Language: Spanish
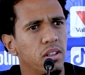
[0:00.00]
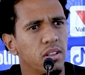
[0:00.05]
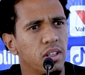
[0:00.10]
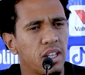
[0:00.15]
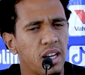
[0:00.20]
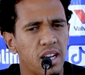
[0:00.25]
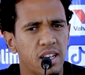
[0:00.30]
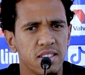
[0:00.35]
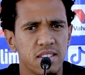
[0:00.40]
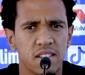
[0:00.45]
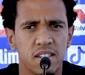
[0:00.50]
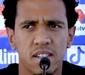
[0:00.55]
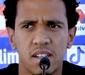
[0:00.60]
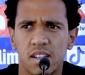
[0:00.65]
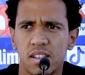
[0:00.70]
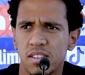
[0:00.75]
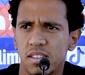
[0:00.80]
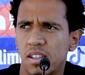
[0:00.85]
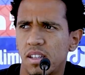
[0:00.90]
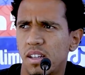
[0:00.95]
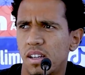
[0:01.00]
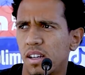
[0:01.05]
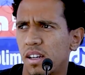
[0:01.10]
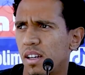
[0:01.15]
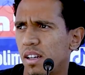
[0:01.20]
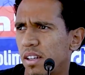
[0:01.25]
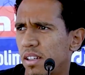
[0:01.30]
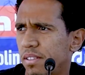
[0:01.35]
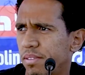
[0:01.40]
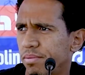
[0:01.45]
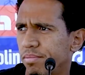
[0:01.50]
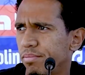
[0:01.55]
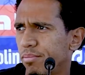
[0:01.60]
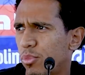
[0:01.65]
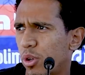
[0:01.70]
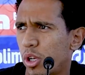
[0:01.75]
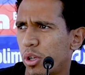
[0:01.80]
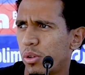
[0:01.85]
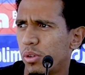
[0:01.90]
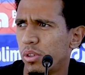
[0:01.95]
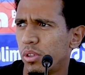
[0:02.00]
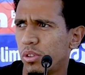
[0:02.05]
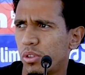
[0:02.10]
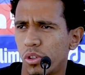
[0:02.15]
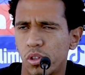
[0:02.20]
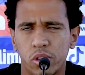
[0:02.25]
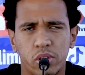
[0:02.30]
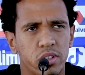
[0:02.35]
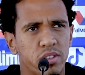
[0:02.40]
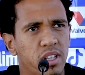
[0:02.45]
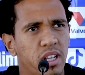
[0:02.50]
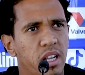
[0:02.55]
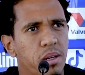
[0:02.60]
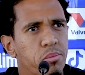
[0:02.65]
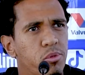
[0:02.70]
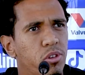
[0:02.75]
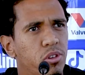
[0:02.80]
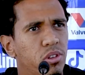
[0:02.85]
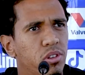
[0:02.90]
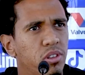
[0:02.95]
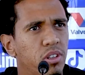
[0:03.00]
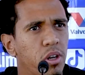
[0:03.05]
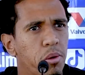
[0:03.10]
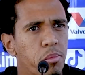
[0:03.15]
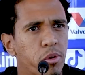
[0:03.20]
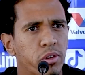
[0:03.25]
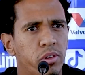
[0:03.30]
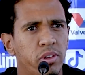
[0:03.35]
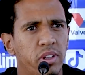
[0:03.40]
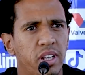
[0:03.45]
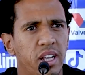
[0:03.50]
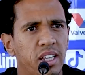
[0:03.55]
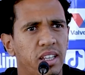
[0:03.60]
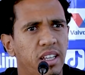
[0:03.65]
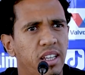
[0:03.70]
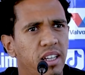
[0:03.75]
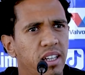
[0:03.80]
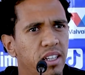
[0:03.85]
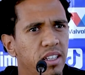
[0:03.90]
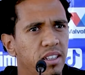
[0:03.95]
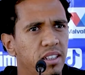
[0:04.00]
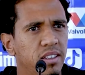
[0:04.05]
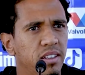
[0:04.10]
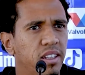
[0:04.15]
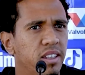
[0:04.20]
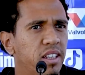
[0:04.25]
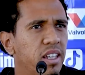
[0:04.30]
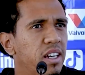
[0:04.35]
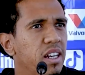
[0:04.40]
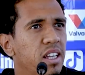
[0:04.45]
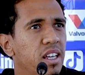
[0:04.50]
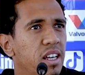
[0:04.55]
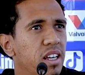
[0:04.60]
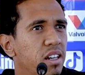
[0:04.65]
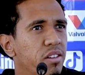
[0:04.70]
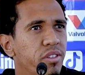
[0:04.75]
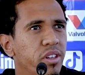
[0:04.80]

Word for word: Gracias a... Bueno, nosotros tenemos la oportunidad de, tener